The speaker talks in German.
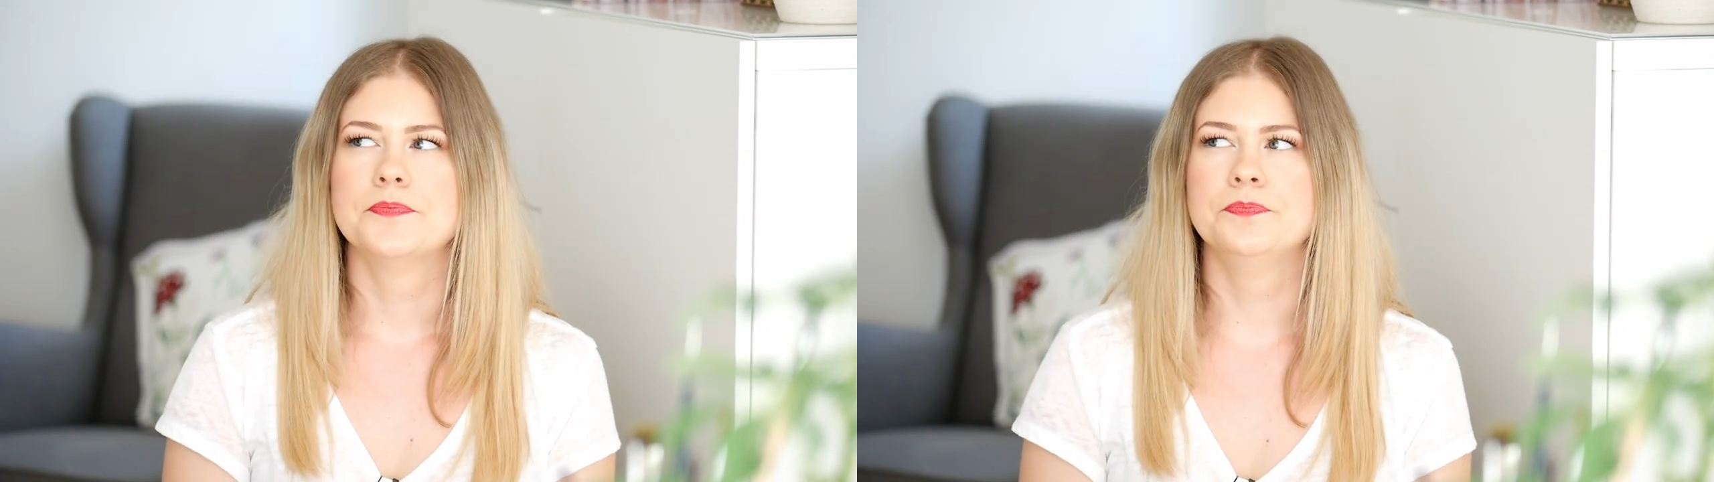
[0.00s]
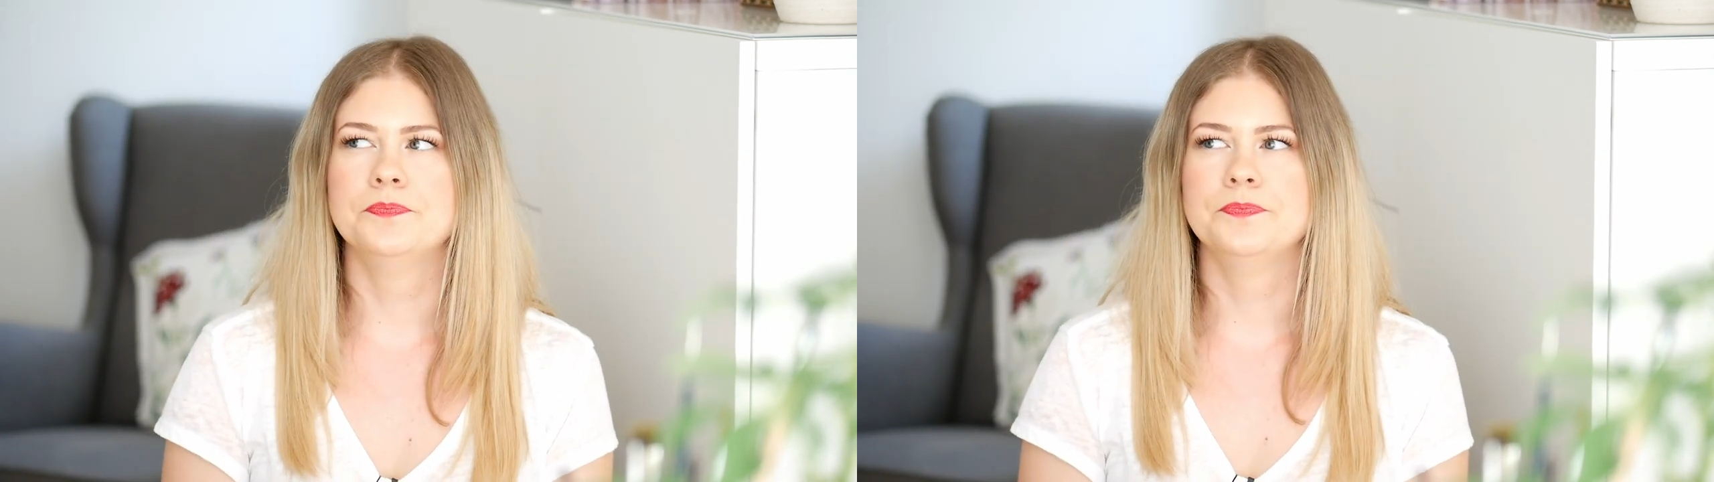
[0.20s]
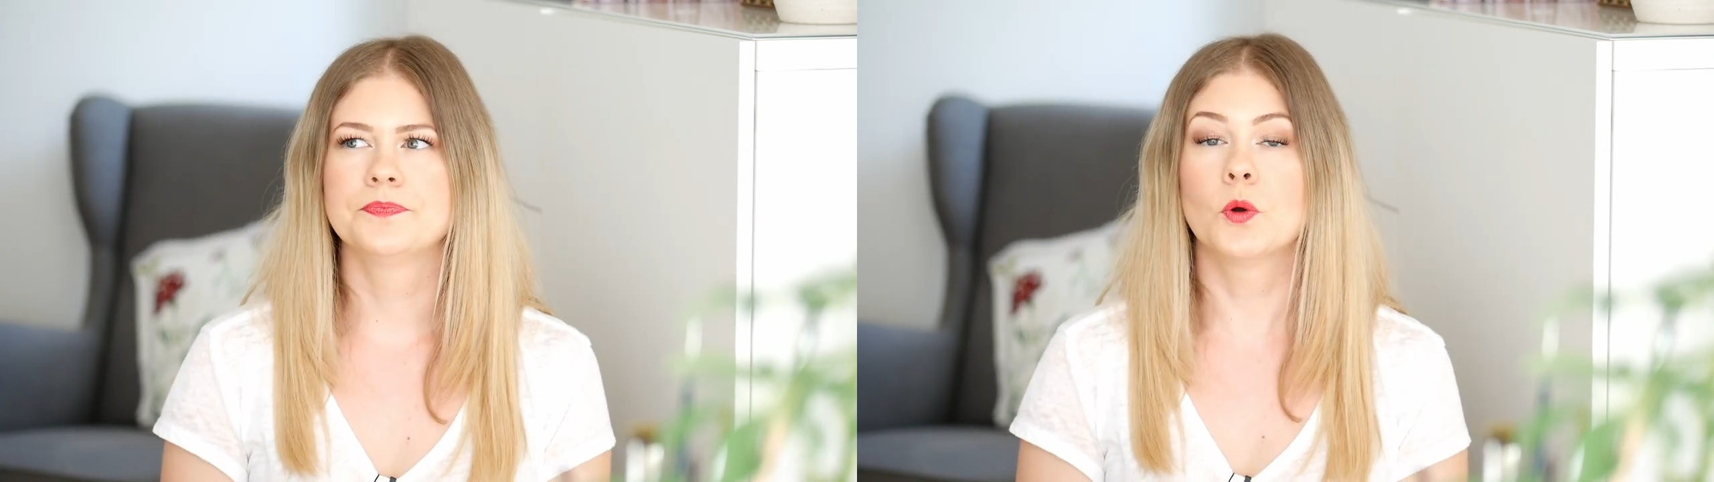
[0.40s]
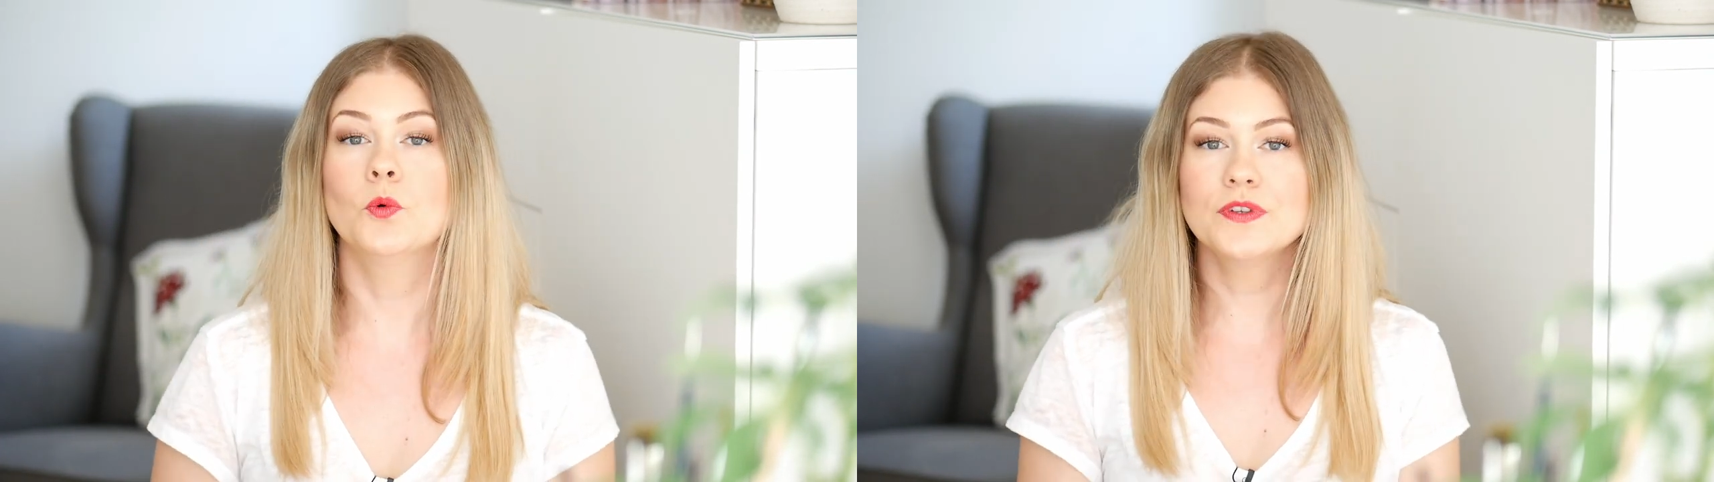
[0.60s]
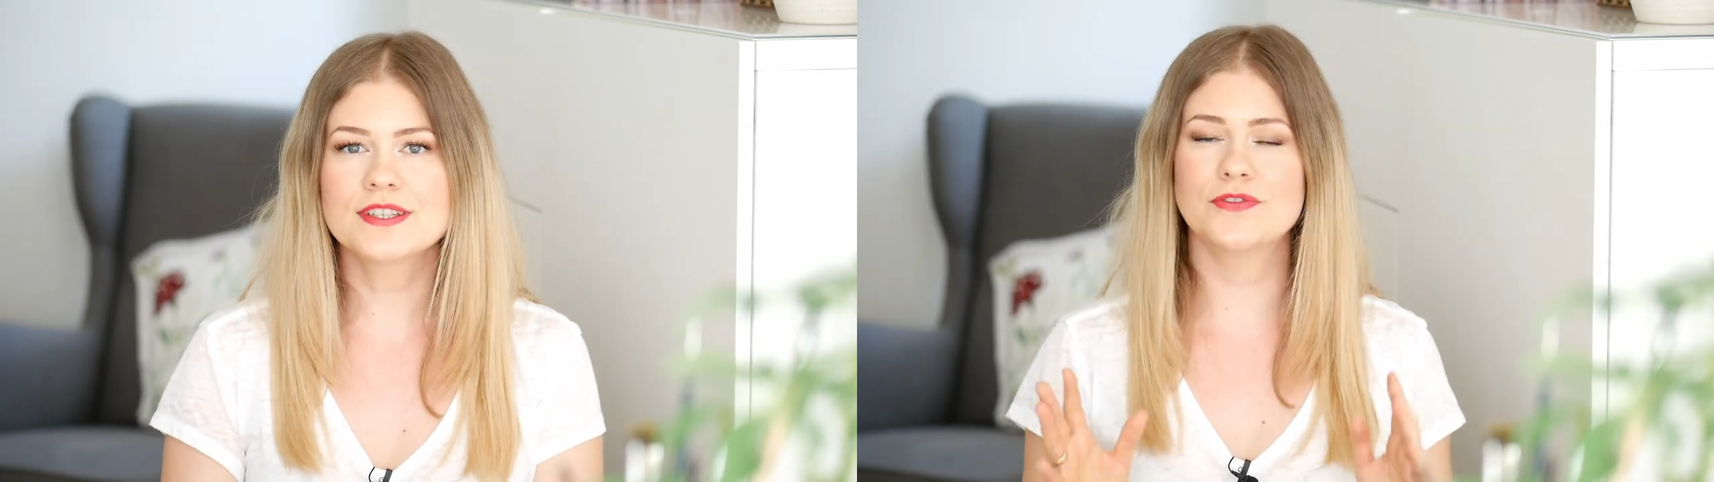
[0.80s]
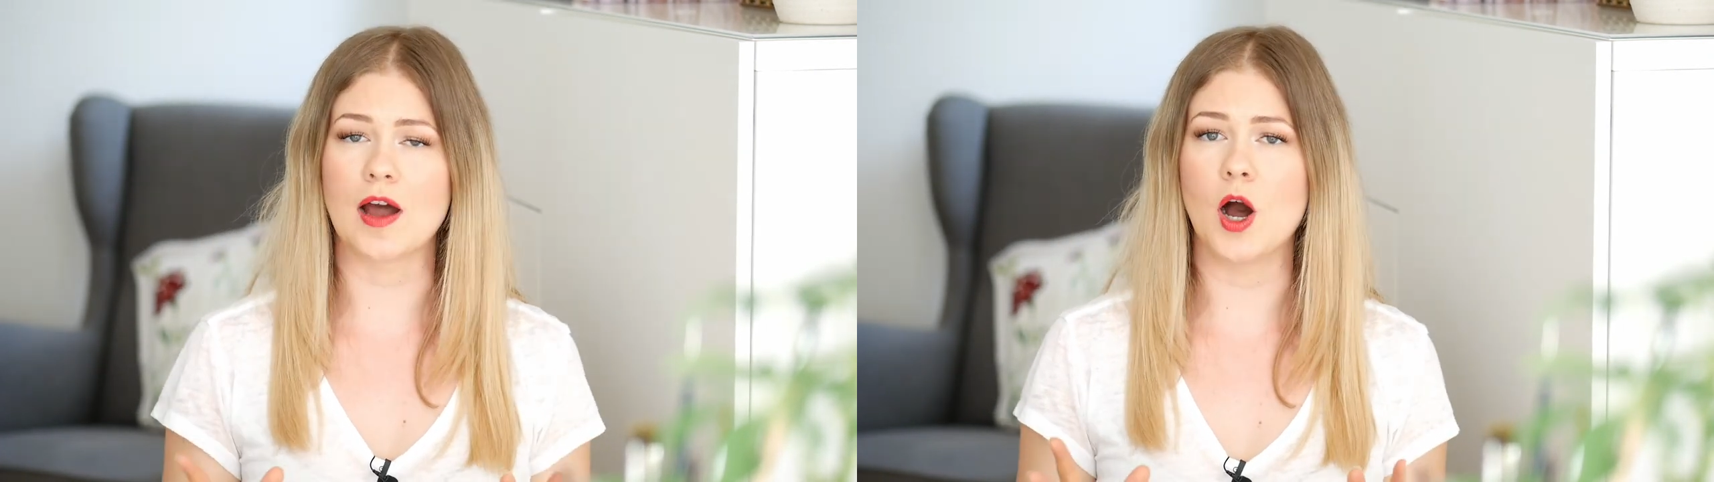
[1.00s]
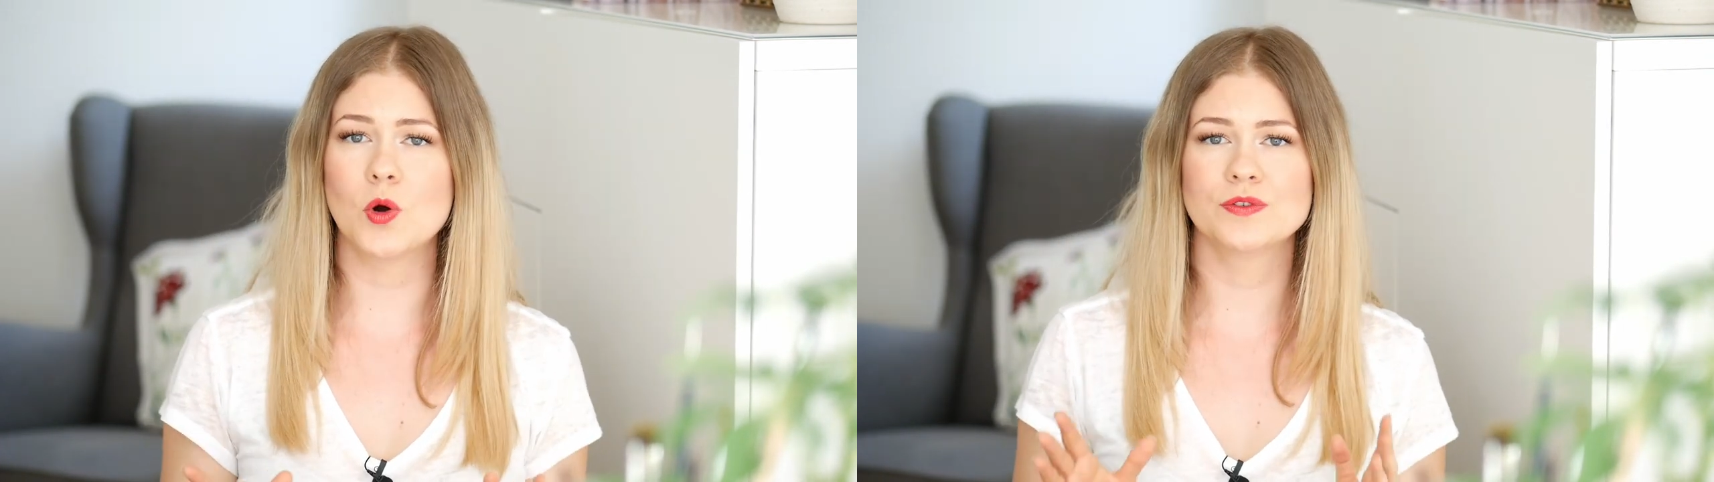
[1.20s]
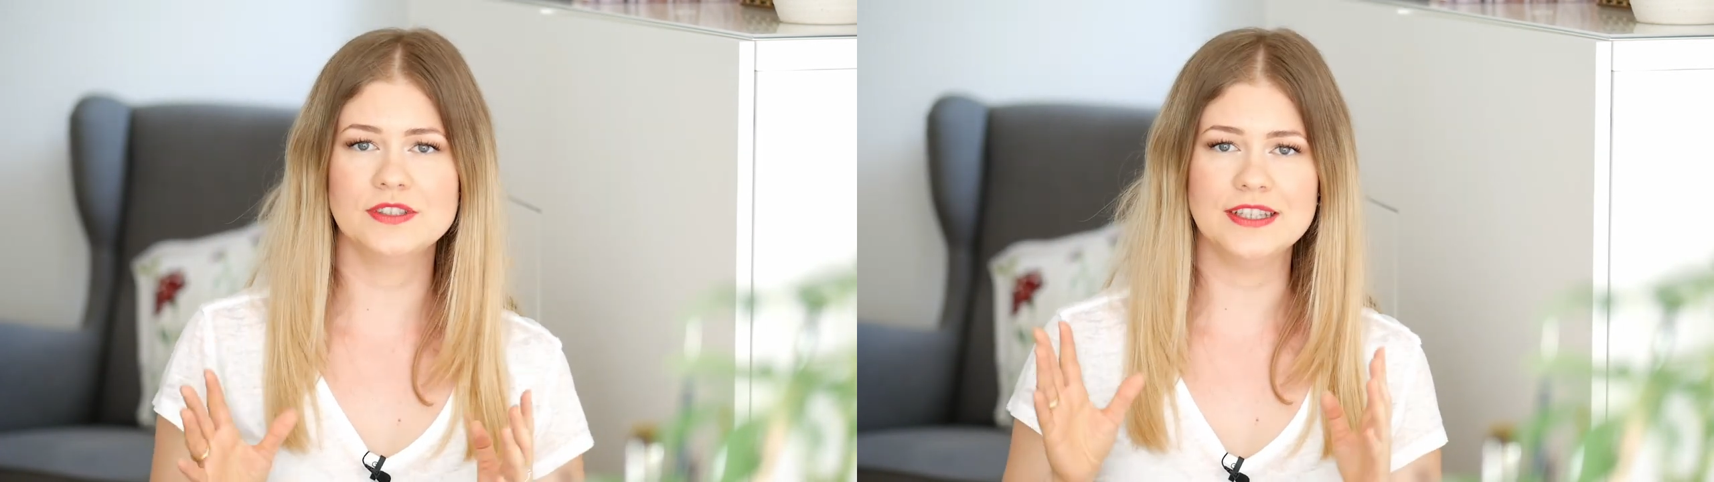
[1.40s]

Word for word: Mm, und Frauen,